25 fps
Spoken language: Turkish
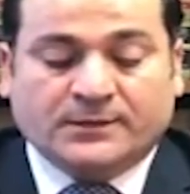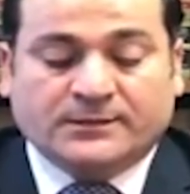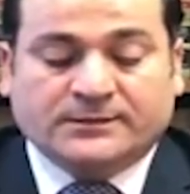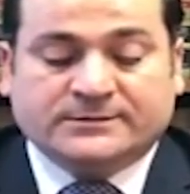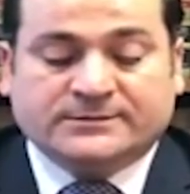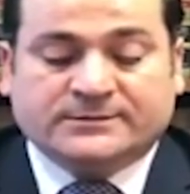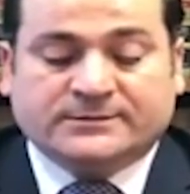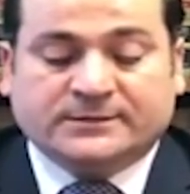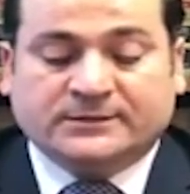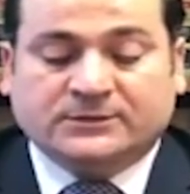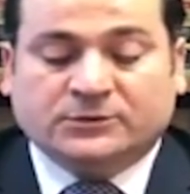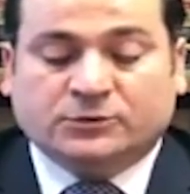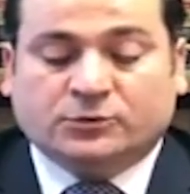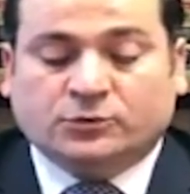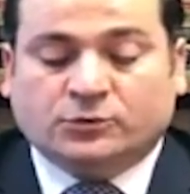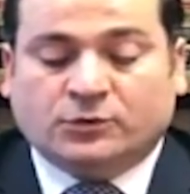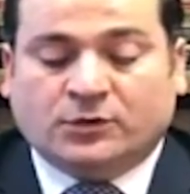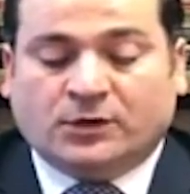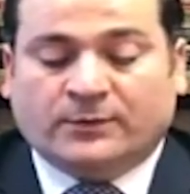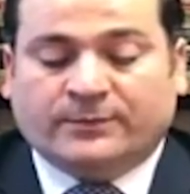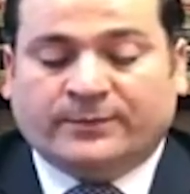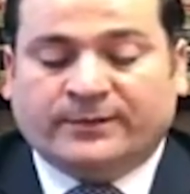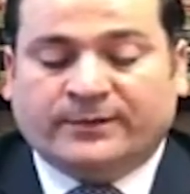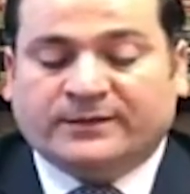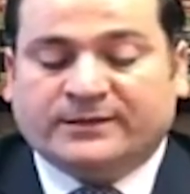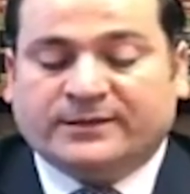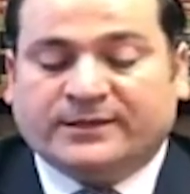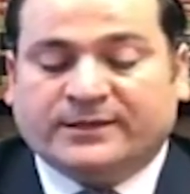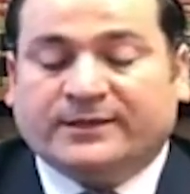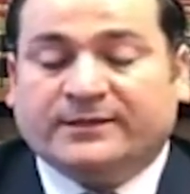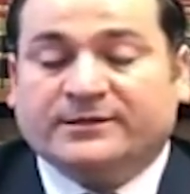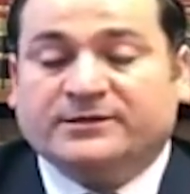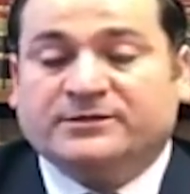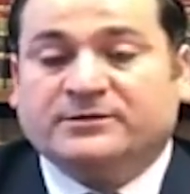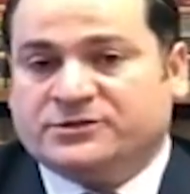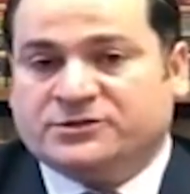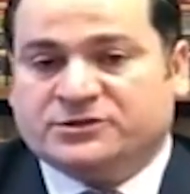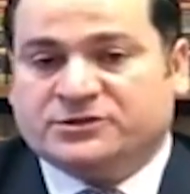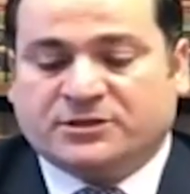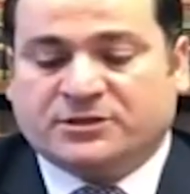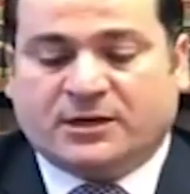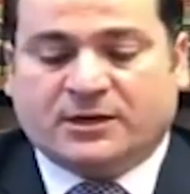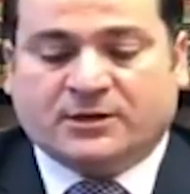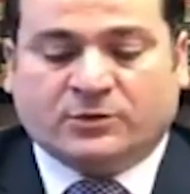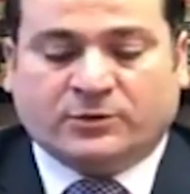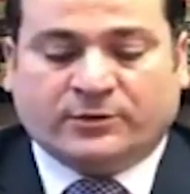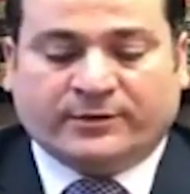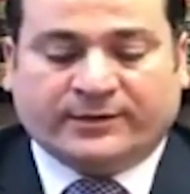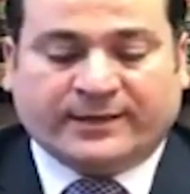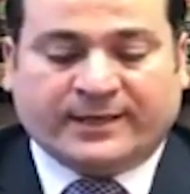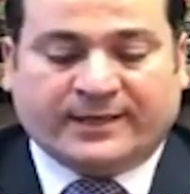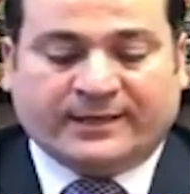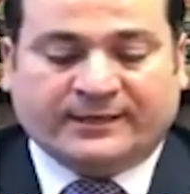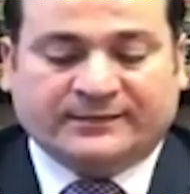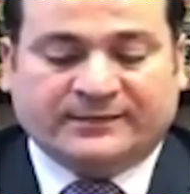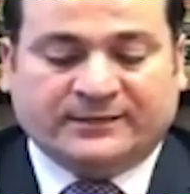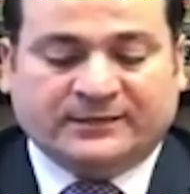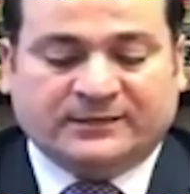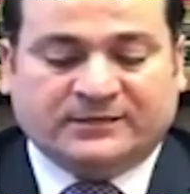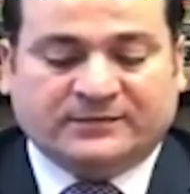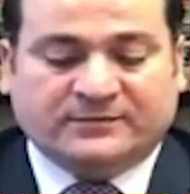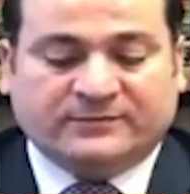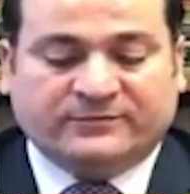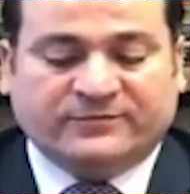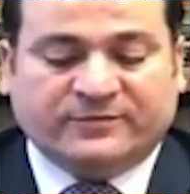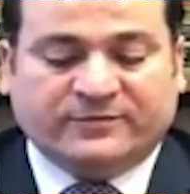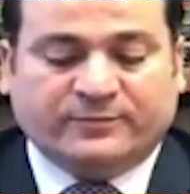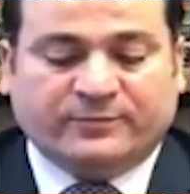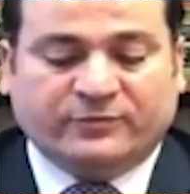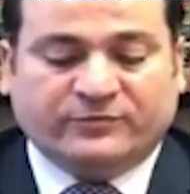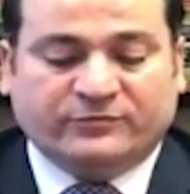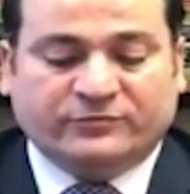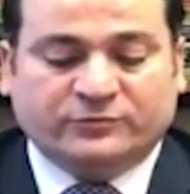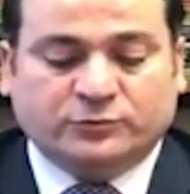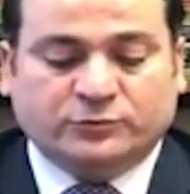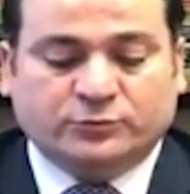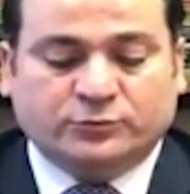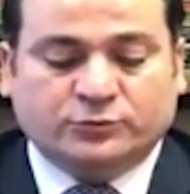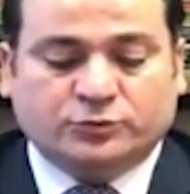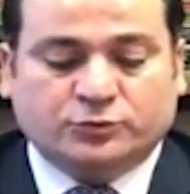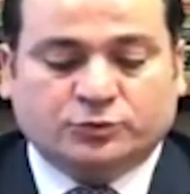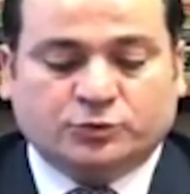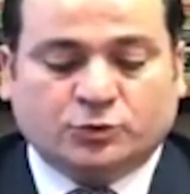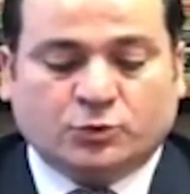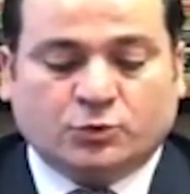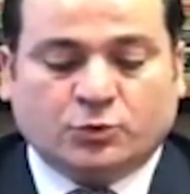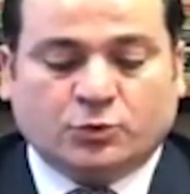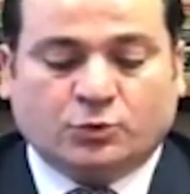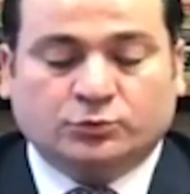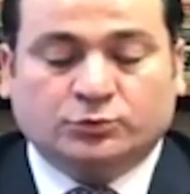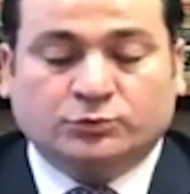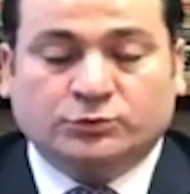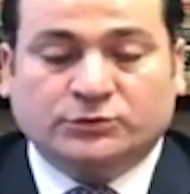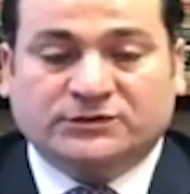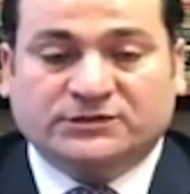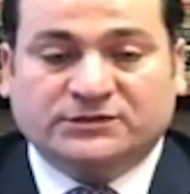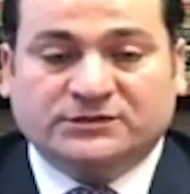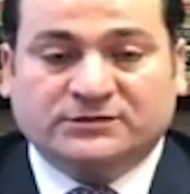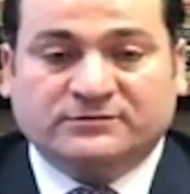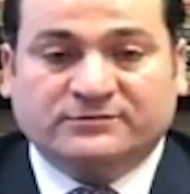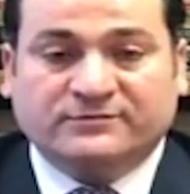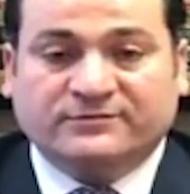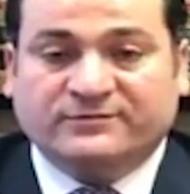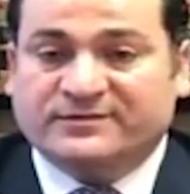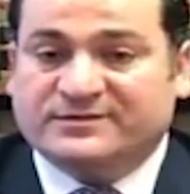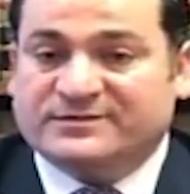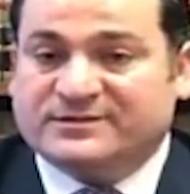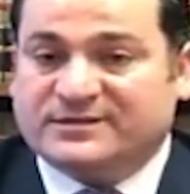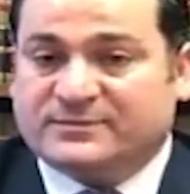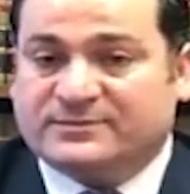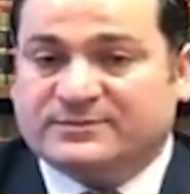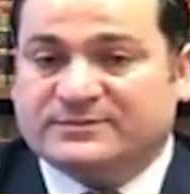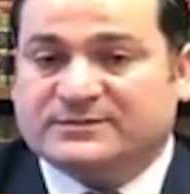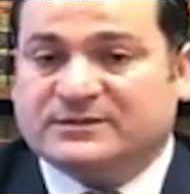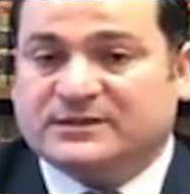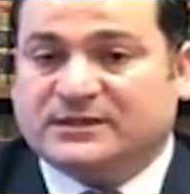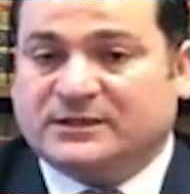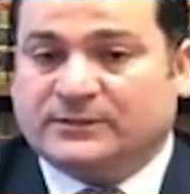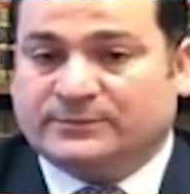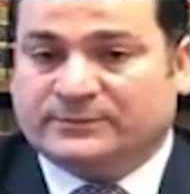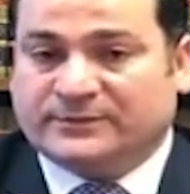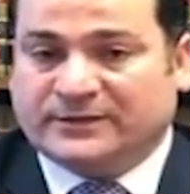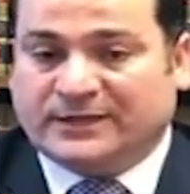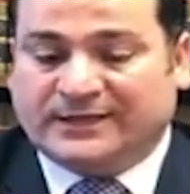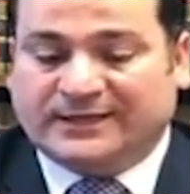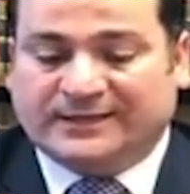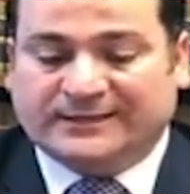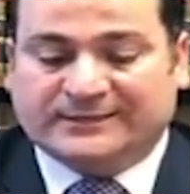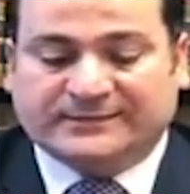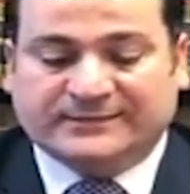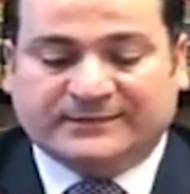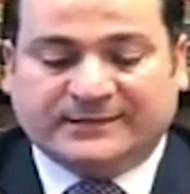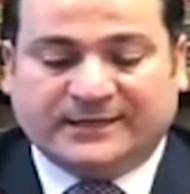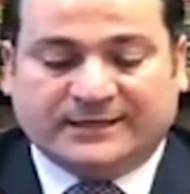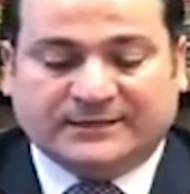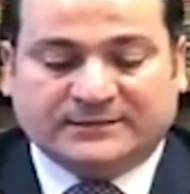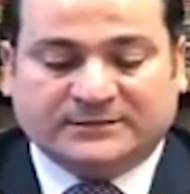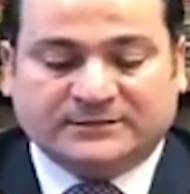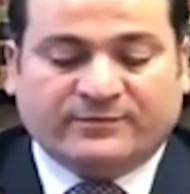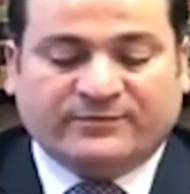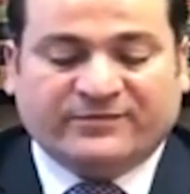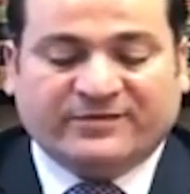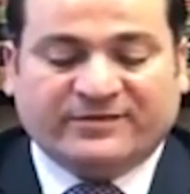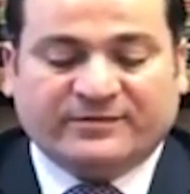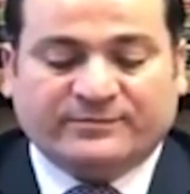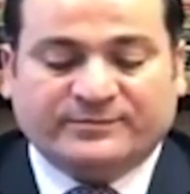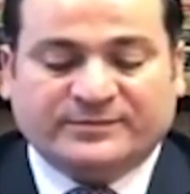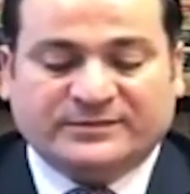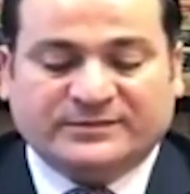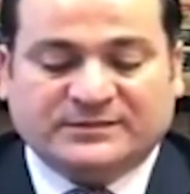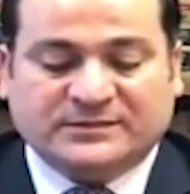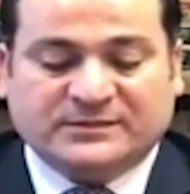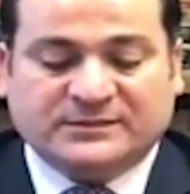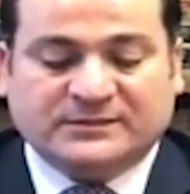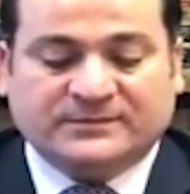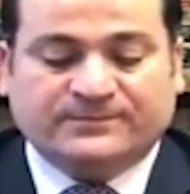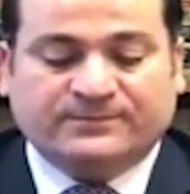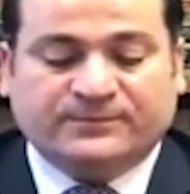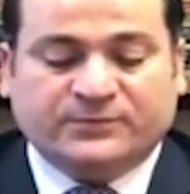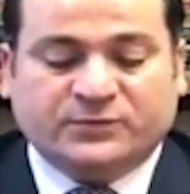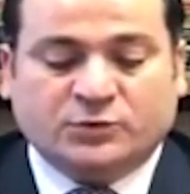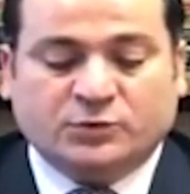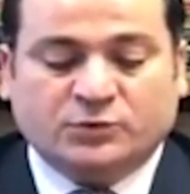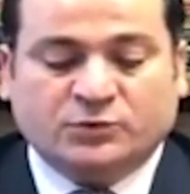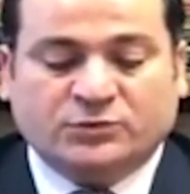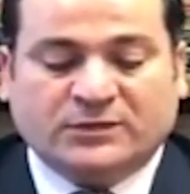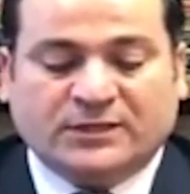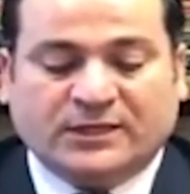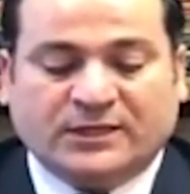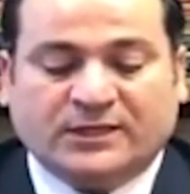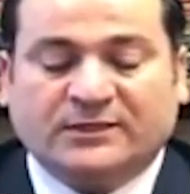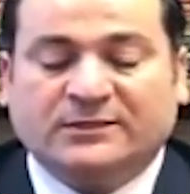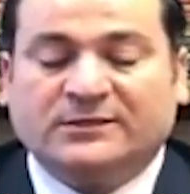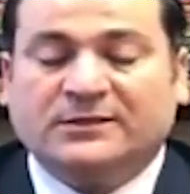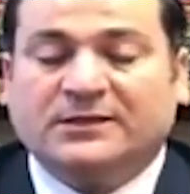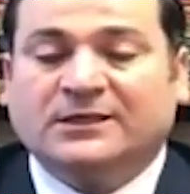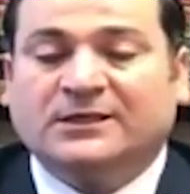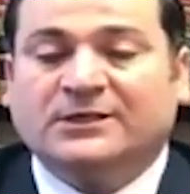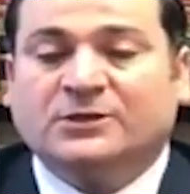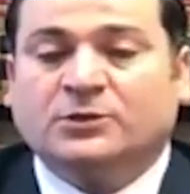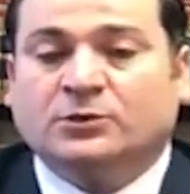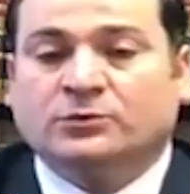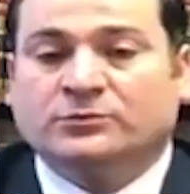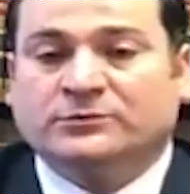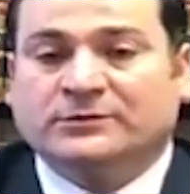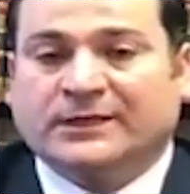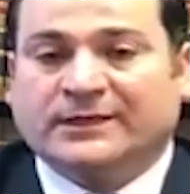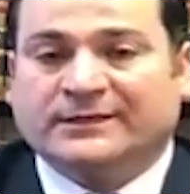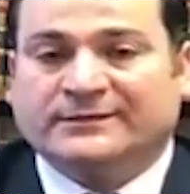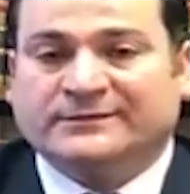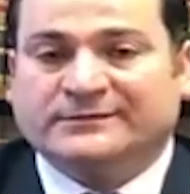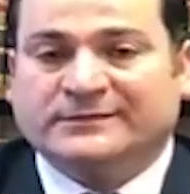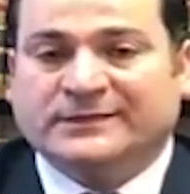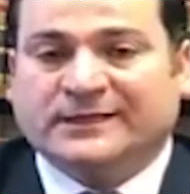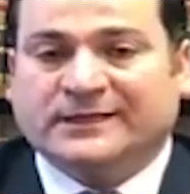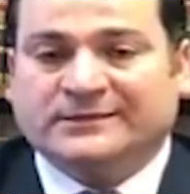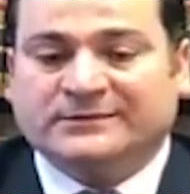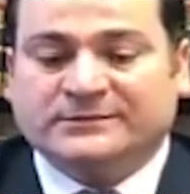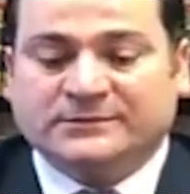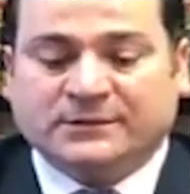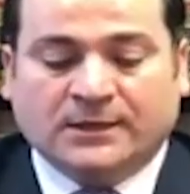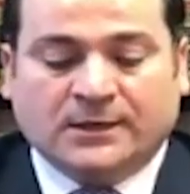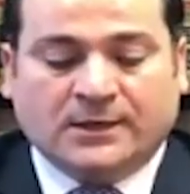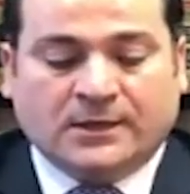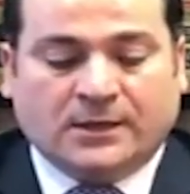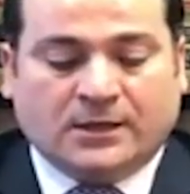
Salı günü Amerika'ya, Chicago'ya geldik ve bavulumuz çok olduğu için vize bizi iptal ettiler ve bizi Türkiye'ye geri gönderdiler.